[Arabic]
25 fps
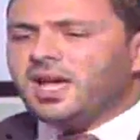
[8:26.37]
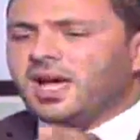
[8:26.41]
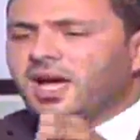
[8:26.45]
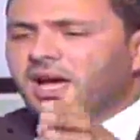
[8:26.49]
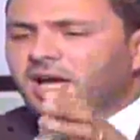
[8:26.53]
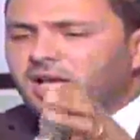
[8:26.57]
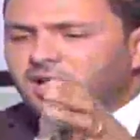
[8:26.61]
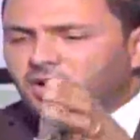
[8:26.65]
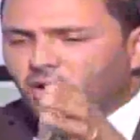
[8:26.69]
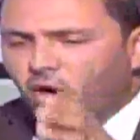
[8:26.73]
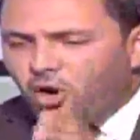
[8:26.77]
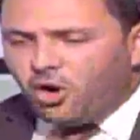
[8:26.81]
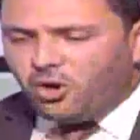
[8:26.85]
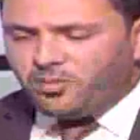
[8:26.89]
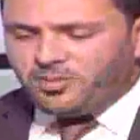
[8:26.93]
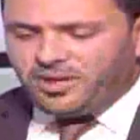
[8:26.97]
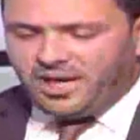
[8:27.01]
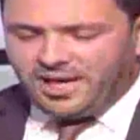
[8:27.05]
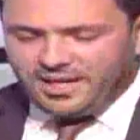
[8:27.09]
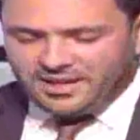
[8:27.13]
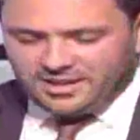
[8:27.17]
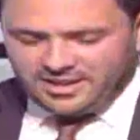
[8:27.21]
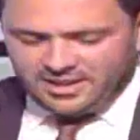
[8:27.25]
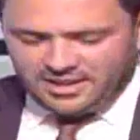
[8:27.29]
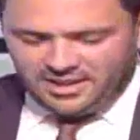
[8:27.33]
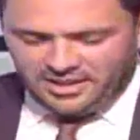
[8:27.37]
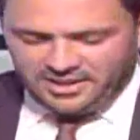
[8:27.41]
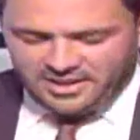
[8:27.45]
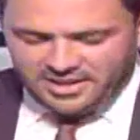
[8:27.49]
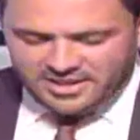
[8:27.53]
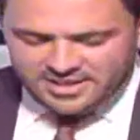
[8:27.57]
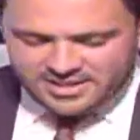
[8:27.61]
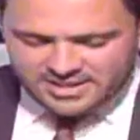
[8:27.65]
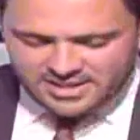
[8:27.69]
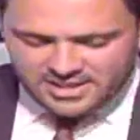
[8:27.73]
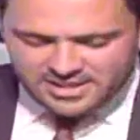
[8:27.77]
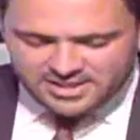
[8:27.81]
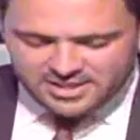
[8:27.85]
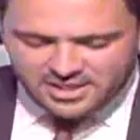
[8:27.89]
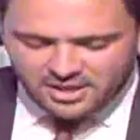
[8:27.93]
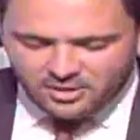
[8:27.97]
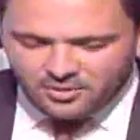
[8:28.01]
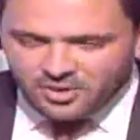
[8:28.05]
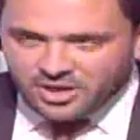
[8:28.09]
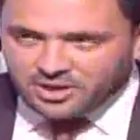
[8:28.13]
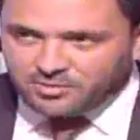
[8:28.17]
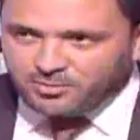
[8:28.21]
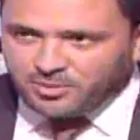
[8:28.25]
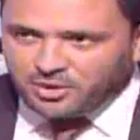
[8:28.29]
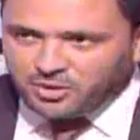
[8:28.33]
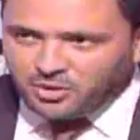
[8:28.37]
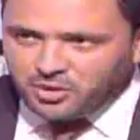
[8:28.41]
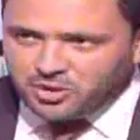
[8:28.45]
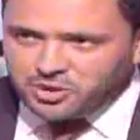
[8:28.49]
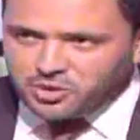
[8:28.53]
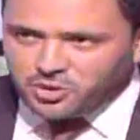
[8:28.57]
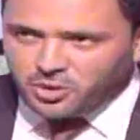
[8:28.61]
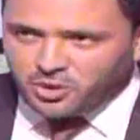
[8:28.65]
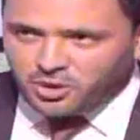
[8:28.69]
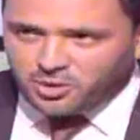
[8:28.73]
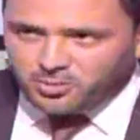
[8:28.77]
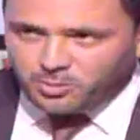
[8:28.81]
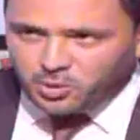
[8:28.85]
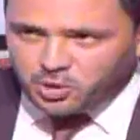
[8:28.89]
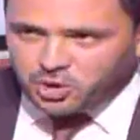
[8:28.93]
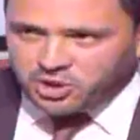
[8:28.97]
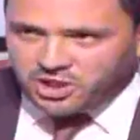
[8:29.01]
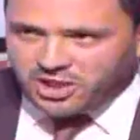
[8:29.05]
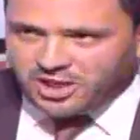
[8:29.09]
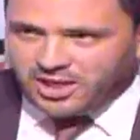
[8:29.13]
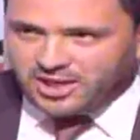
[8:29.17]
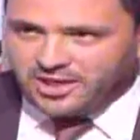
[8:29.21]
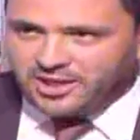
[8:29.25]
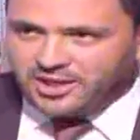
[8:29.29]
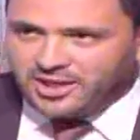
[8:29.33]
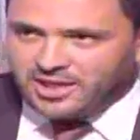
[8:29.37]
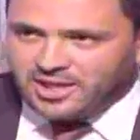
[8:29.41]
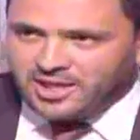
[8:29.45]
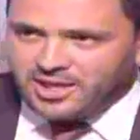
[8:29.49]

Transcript: اليوم لحتى نحن استاذ رواد ما نحصر المشكل